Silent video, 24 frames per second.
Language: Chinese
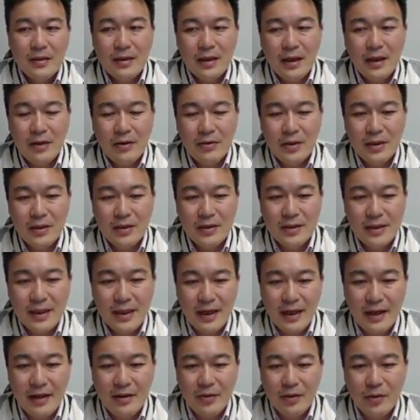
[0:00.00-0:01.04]
然后呢，
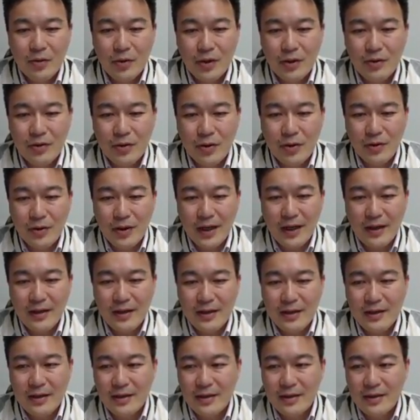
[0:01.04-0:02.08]
再来，我用同样
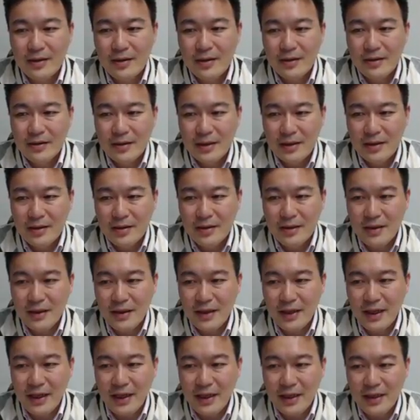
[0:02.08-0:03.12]
一个，这个是
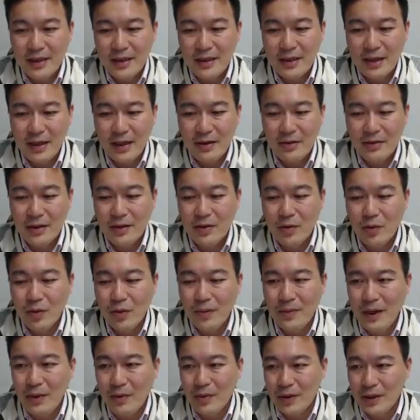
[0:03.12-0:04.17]
零点一，然后呢，
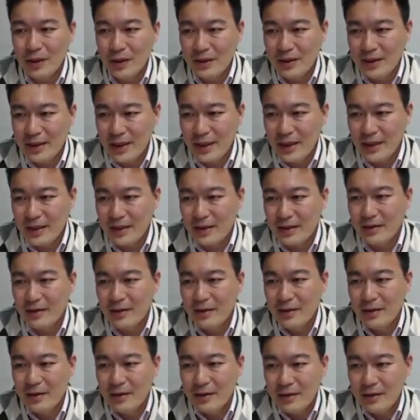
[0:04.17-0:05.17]
我把我的这一个